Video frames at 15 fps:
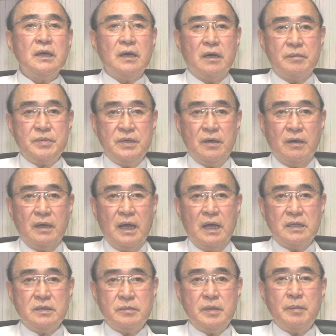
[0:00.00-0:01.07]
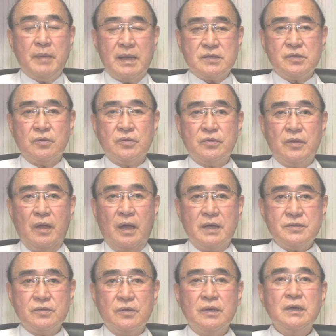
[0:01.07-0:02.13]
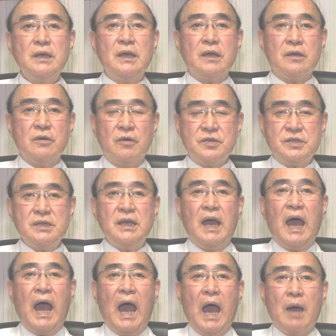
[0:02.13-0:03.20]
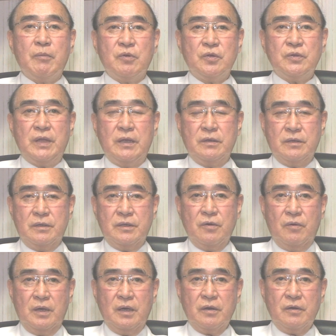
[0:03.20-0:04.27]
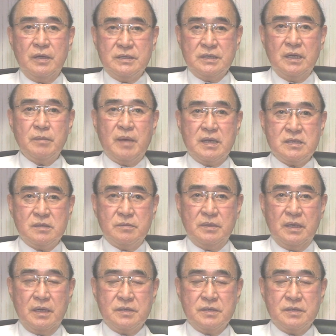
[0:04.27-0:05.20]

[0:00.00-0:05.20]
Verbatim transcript: 어, 비형 간염이 만성으로 돼가지고 그것이 암으로 되는 경우가 굉장히 많습니다.